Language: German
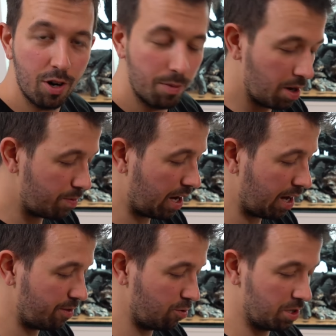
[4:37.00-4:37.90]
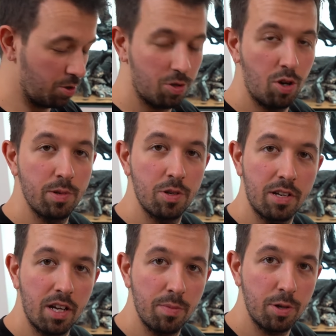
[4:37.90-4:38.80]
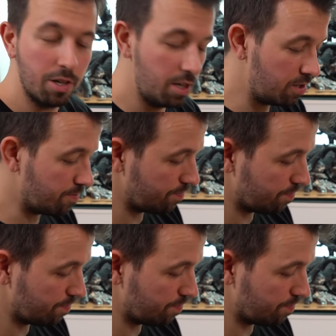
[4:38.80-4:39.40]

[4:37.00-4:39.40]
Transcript: auch immer im Laden oder sonst können wir es euch gerne bestellen.